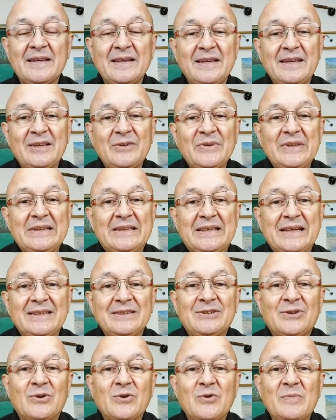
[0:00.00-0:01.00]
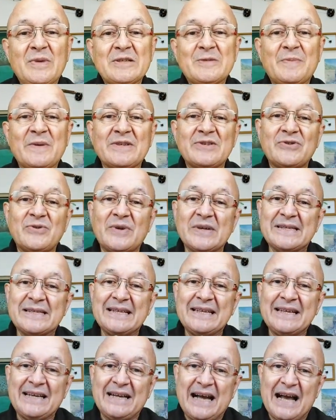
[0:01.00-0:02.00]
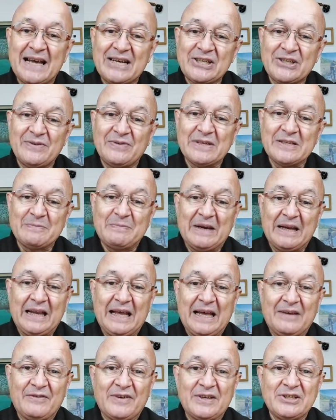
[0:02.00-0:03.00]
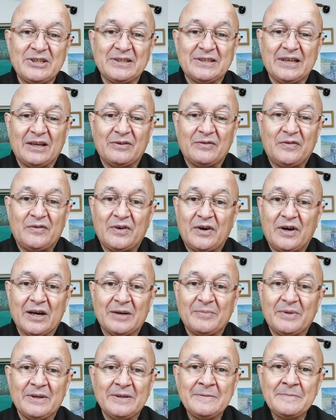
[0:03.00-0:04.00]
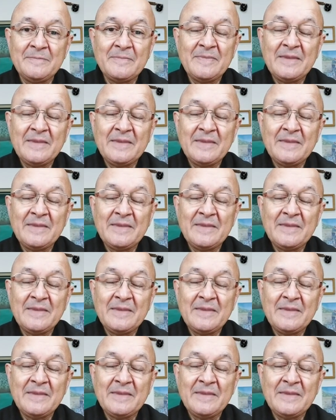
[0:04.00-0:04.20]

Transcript: E, no entanto, algumas pessoas encaixam as palavras de tal forma